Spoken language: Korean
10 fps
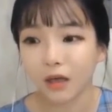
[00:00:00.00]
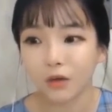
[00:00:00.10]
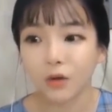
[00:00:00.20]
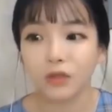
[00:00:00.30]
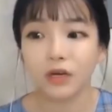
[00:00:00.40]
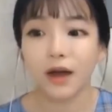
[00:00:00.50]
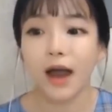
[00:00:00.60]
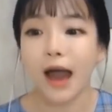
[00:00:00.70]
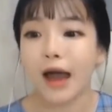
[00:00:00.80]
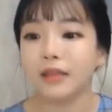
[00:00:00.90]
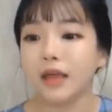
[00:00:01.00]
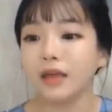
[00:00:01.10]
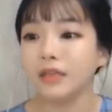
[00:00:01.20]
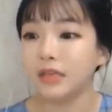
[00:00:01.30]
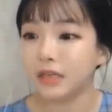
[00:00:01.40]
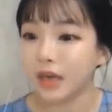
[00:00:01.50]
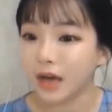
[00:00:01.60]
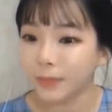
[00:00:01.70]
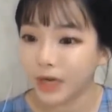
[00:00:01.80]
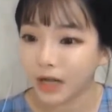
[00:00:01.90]
그러니까 아내인
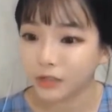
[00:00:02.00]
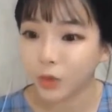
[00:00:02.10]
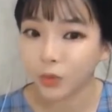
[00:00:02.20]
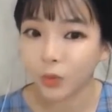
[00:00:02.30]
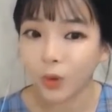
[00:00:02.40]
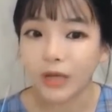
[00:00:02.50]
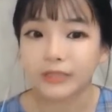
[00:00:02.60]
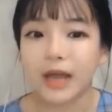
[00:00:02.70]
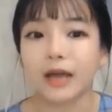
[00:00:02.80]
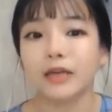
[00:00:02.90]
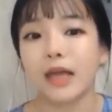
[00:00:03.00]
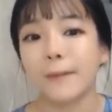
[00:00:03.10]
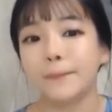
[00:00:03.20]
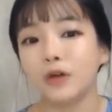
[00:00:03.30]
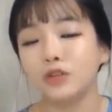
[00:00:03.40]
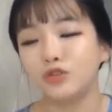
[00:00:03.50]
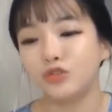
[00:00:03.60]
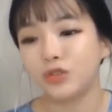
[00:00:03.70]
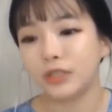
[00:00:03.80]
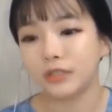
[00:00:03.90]
이케가미 카즈코도 자기 남편을
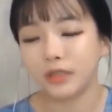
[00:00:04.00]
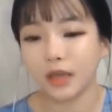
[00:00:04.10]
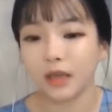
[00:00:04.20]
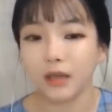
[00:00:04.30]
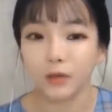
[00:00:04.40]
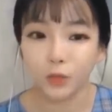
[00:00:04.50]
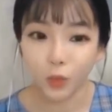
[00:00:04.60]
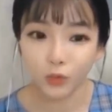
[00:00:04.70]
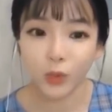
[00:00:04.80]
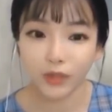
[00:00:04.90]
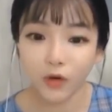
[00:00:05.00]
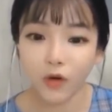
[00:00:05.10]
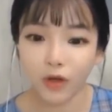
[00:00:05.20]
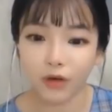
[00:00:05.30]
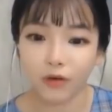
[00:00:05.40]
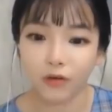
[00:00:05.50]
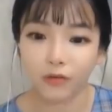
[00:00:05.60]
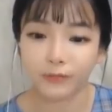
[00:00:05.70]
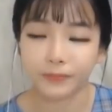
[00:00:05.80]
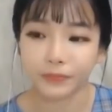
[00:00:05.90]
죽이는데 동조했던 거예요.
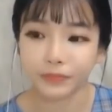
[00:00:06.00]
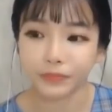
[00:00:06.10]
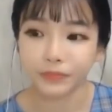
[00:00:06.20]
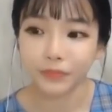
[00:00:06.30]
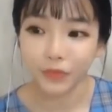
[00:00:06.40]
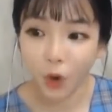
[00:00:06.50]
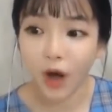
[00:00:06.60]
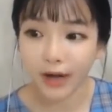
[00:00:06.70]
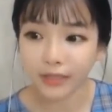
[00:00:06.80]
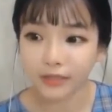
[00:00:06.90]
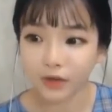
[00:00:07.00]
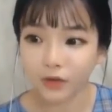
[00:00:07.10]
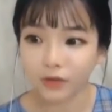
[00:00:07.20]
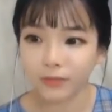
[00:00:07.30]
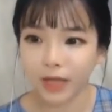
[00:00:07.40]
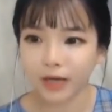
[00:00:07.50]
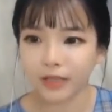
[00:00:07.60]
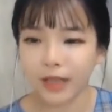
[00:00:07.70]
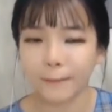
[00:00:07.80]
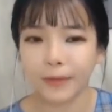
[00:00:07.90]
어, 알았어. 그럼 내가
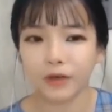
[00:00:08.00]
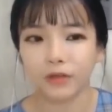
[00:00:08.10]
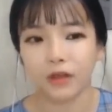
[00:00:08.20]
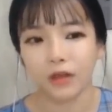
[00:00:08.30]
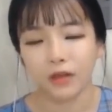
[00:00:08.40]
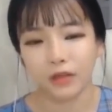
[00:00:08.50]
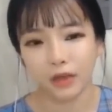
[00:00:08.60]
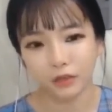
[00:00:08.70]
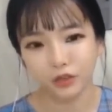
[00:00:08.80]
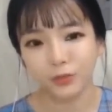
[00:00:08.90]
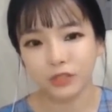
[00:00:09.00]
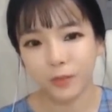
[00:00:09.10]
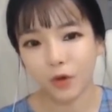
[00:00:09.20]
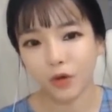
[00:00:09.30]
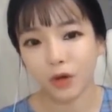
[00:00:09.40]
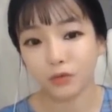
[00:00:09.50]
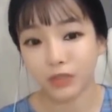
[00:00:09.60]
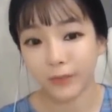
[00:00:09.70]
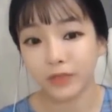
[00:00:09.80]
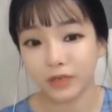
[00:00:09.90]
내 남편 내가 수면제 먹여갖고
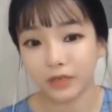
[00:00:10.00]
잠들,